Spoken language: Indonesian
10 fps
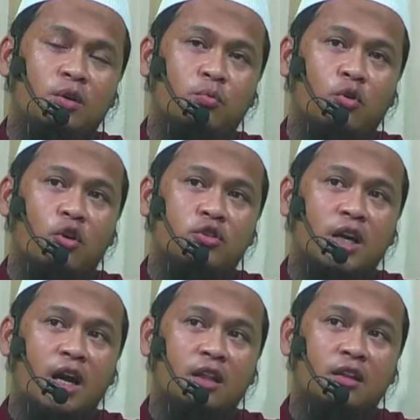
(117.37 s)
kalau
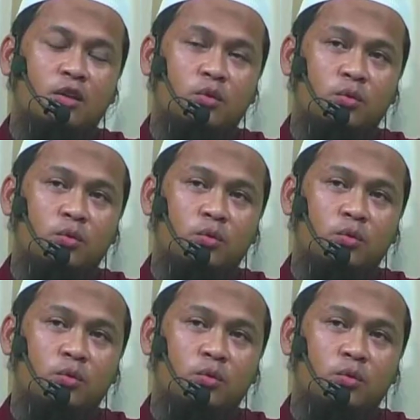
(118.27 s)
jakat itu
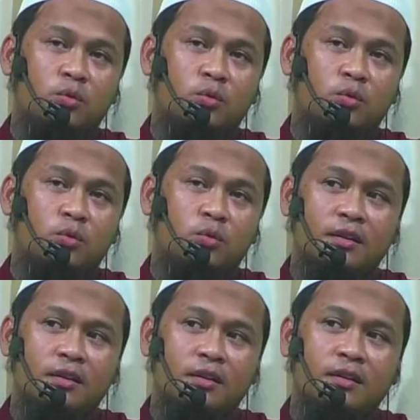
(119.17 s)
ya
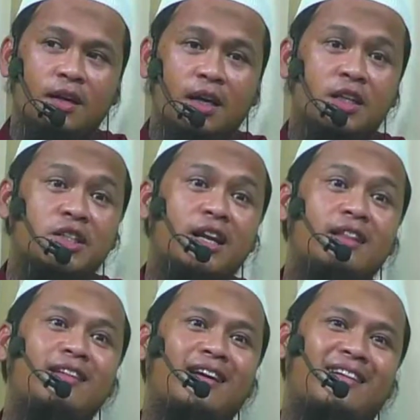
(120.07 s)
ada
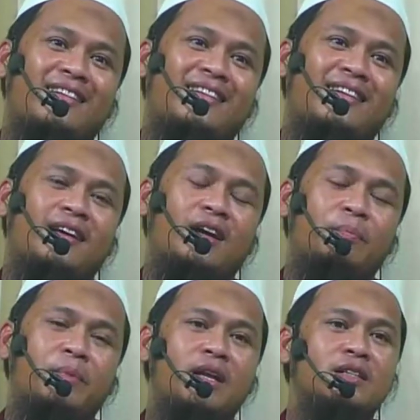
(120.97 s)
syaratnya.
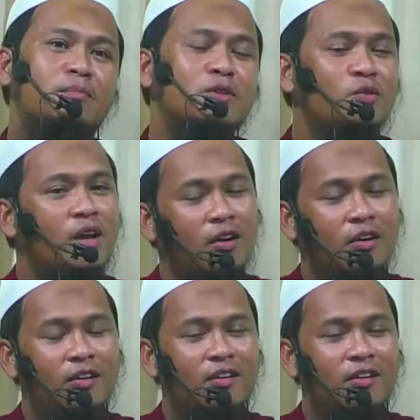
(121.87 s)
Beda sama sodokoh.